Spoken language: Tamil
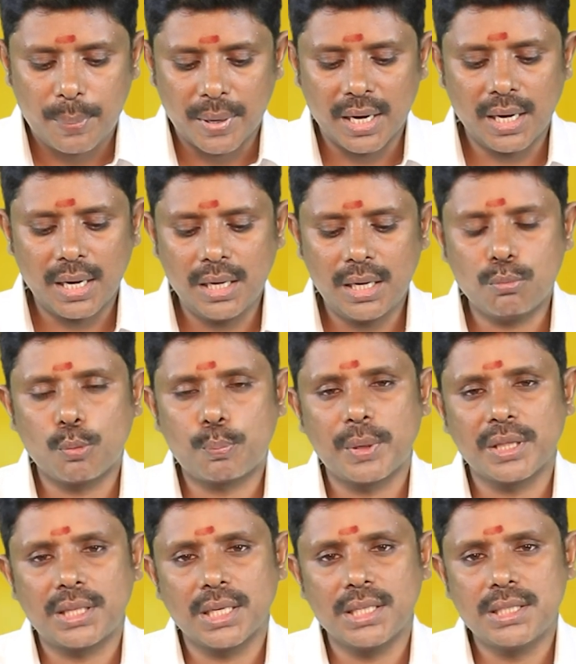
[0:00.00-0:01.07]
பன்னெண்டு
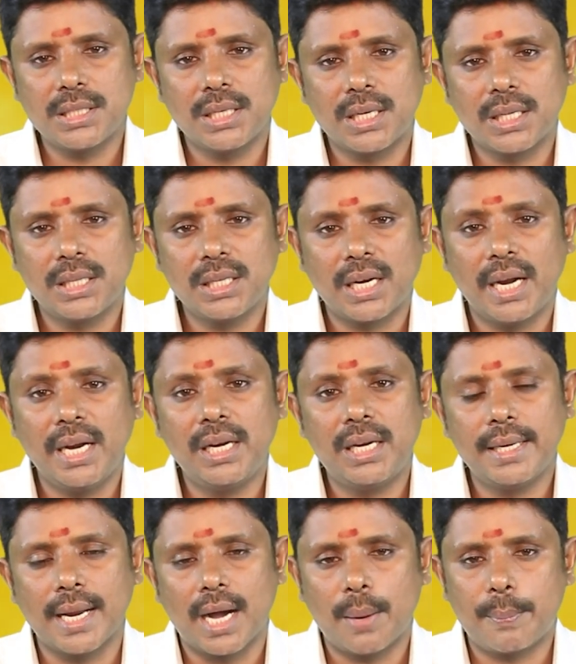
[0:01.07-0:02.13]
முப்பத்தி அஞ்சுலேருந்து
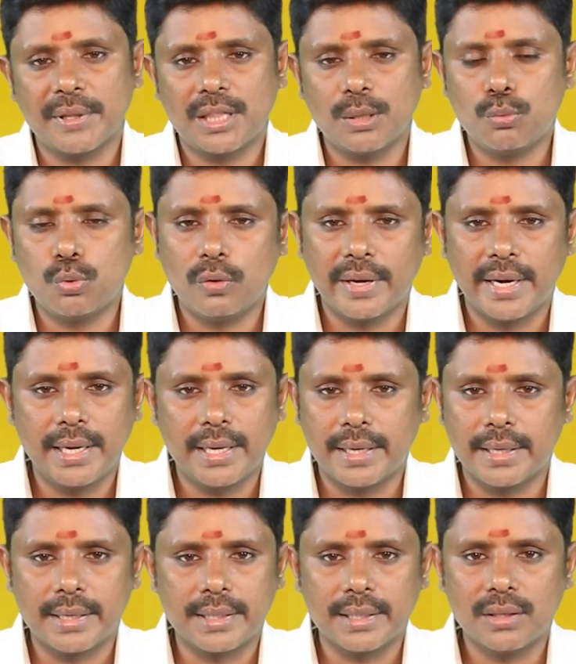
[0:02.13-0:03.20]
ரெண்டு நாற்பத்தி மூணு
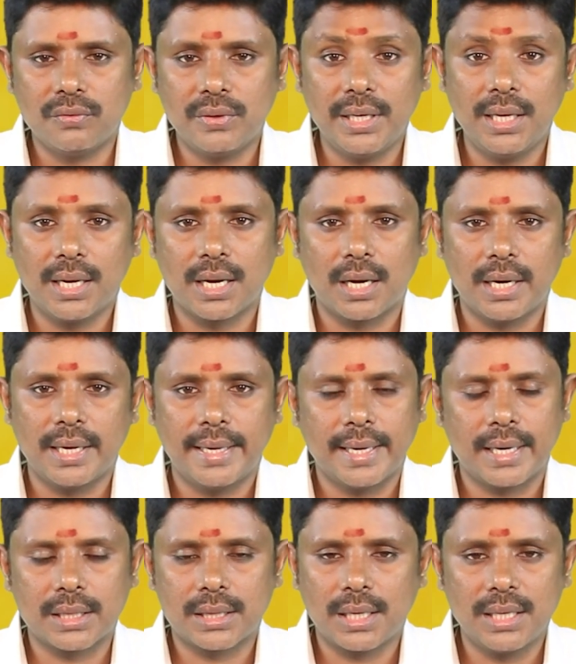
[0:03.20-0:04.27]
வரைக்கும் இருக்குது விடிய காலை
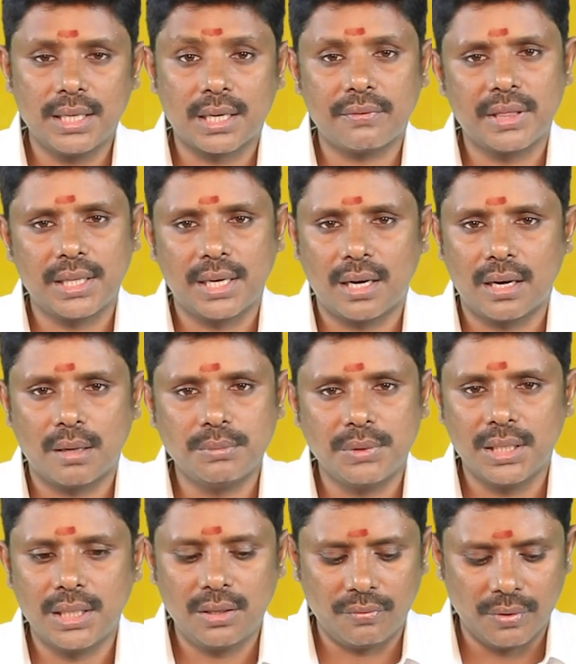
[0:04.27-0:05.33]
நேரத்தில் இருபத்தி நாலாம்
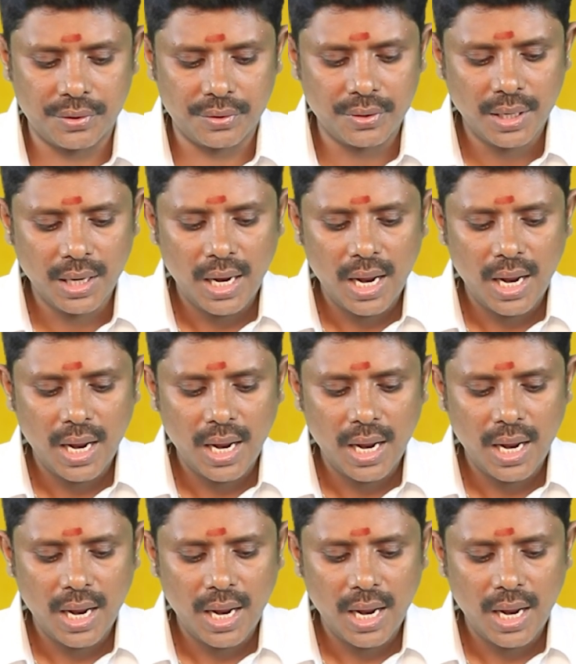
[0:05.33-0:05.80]
தேதி வரும்